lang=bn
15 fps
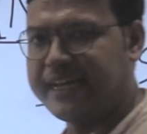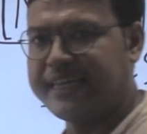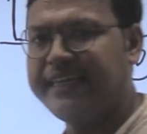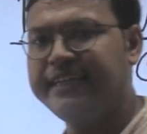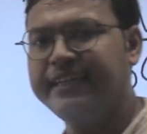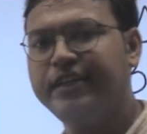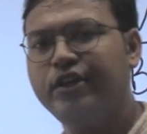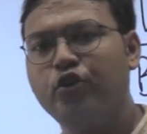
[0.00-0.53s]

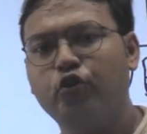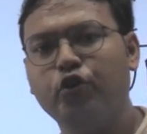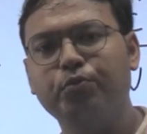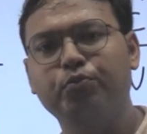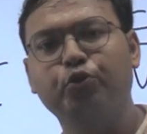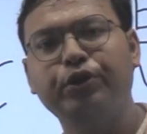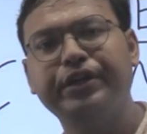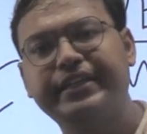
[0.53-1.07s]
থাকে ওই
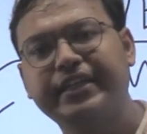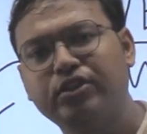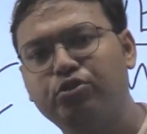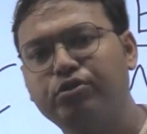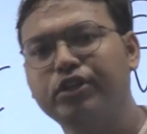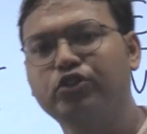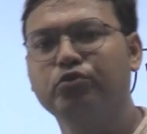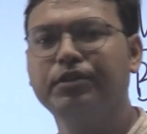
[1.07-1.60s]
বইটা
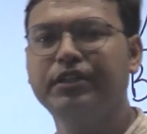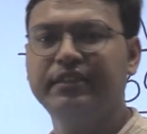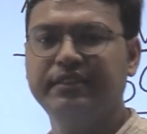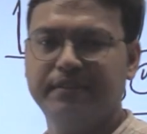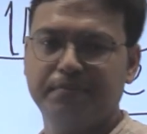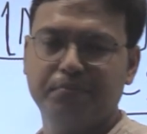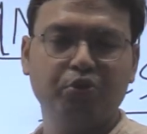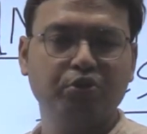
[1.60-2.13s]
ধরে তুমি
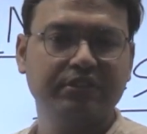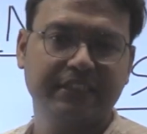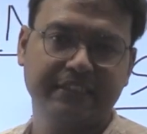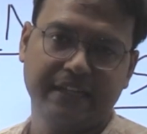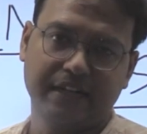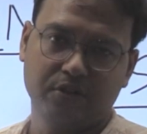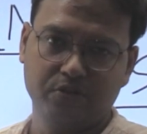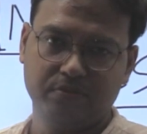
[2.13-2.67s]
পড়তে
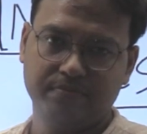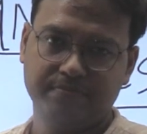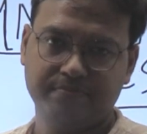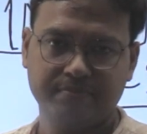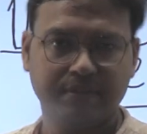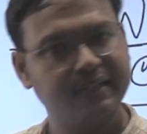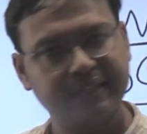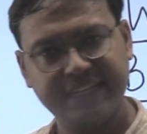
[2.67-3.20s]
থাকো
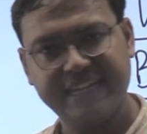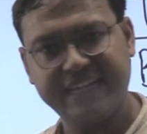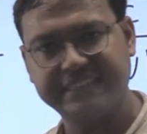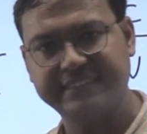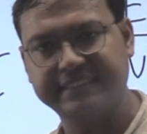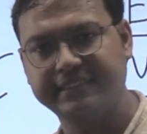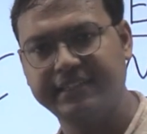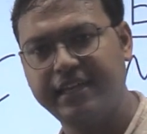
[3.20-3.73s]
ঠিক
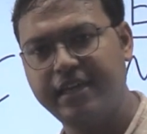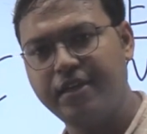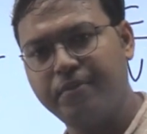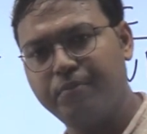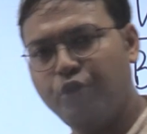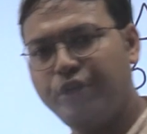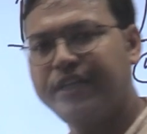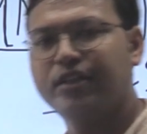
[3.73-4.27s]
আছে
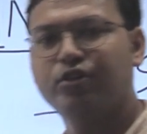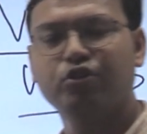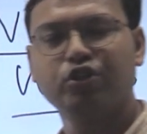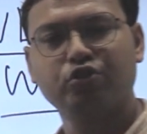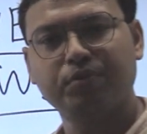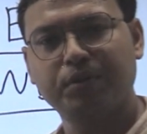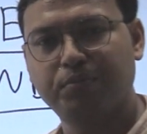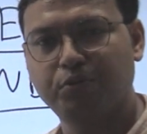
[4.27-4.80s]
বইটা ধরে
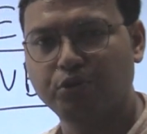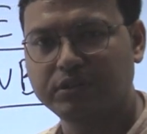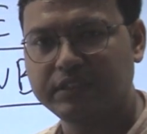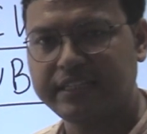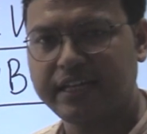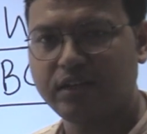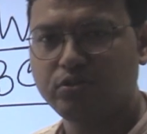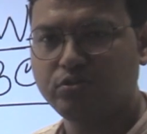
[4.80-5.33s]
তুমি
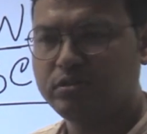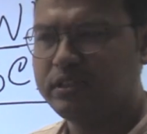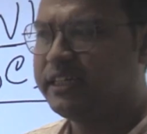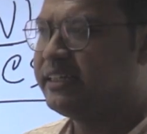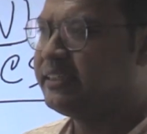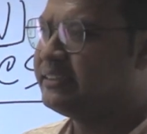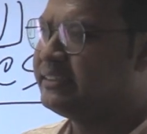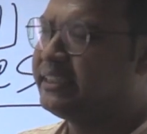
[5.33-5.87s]
পড়তে থাকো
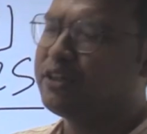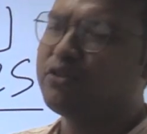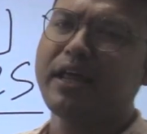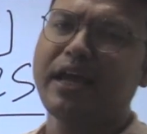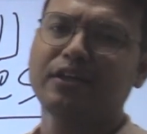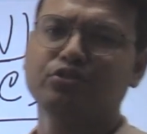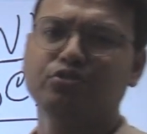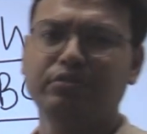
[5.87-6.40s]
যে কোনো
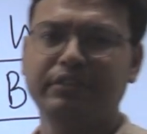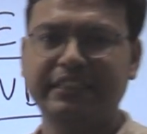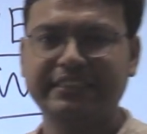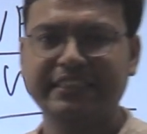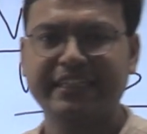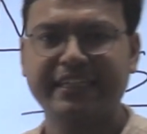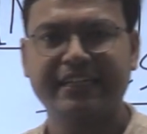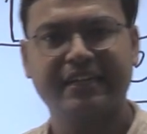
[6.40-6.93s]
একজন
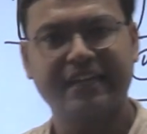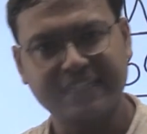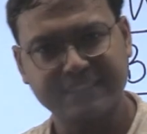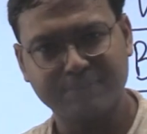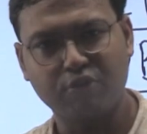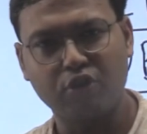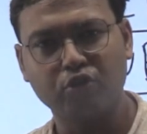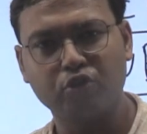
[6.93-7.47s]
টিচারের
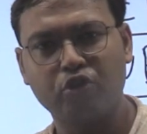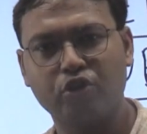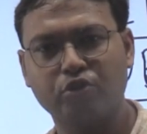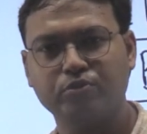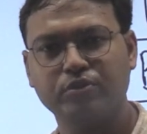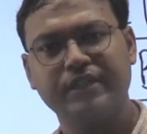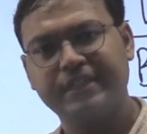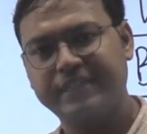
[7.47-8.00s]
ক্লাস ফলো
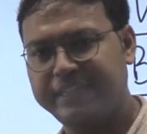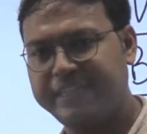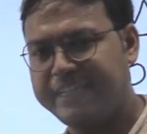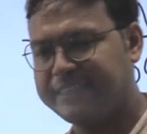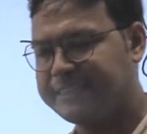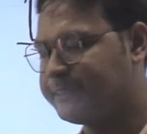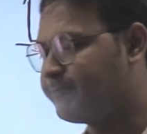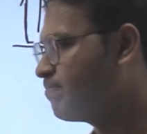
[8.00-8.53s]
করো ঠিক
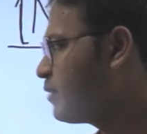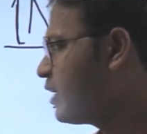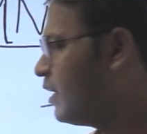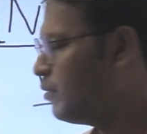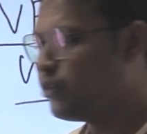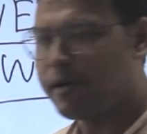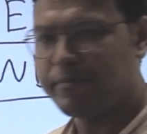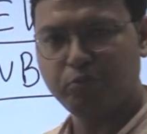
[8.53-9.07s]
আছে
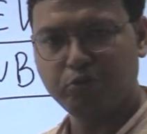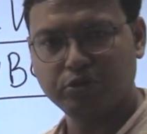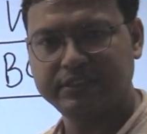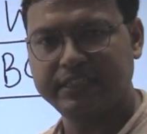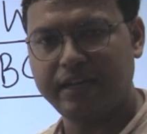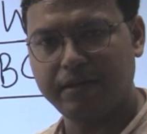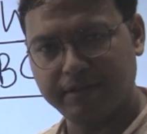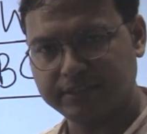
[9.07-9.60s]
এবং আমি পুরো
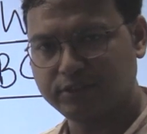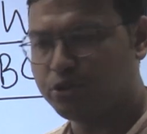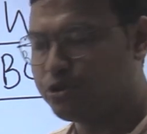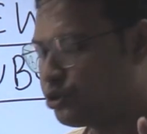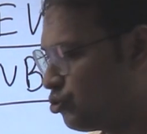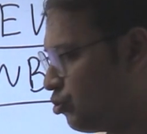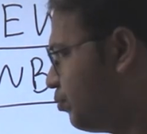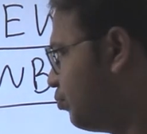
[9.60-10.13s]
সিলেবাস ধরে ধরে